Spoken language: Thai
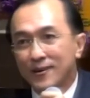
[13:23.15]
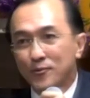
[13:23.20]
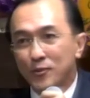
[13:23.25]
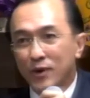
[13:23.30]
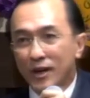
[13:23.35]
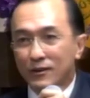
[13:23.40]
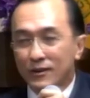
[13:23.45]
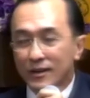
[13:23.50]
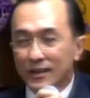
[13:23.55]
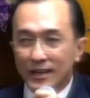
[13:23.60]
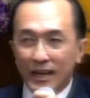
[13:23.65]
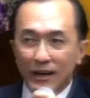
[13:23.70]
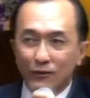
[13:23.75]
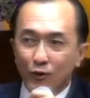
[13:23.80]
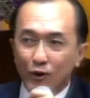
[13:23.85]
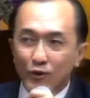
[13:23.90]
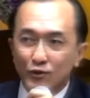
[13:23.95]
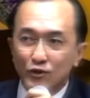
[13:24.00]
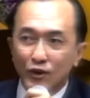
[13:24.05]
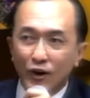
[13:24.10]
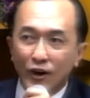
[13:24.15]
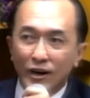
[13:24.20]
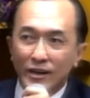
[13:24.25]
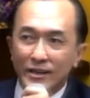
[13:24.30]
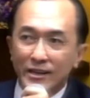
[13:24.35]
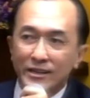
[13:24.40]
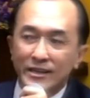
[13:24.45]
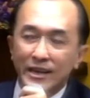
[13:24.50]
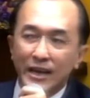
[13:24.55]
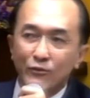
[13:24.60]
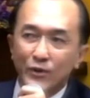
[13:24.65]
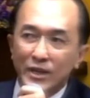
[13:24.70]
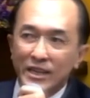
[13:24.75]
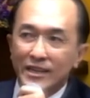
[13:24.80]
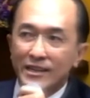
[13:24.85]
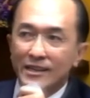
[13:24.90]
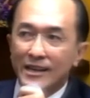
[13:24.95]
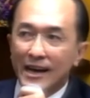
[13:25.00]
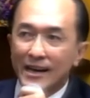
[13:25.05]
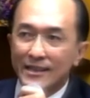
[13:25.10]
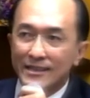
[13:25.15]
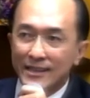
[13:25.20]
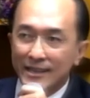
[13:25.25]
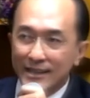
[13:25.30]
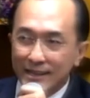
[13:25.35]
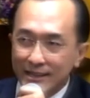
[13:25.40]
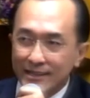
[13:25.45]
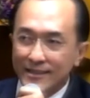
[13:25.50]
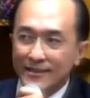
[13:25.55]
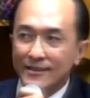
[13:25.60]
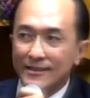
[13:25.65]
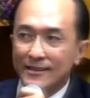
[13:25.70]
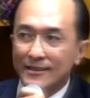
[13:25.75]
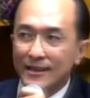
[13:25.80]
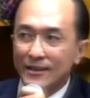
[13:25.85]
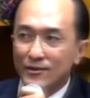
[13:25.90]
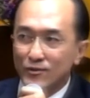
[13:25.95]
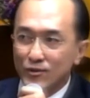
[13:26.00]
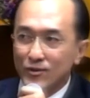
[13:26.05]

ราะฉะนั้นในวงจรหรือในวิธีการคิดใน